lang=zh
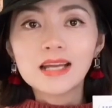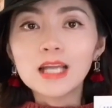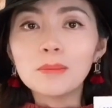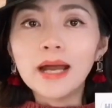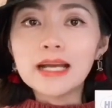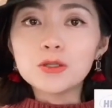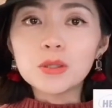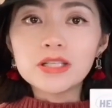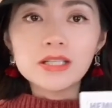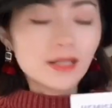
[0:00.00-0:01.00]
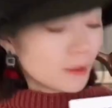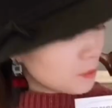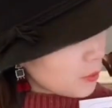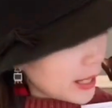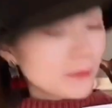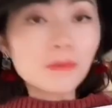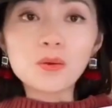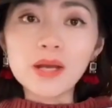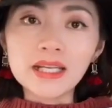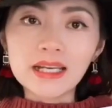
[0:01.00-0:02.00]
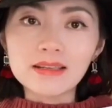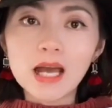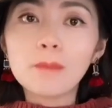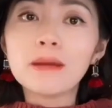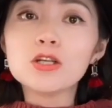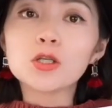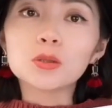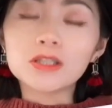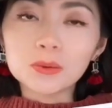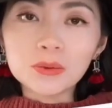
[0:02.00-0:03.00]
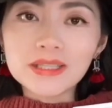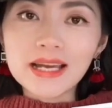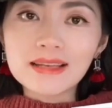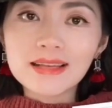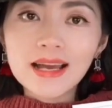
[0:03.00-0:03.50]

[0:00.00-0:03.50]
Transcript: 他们还学习了 Prime Meridian 本初子午线。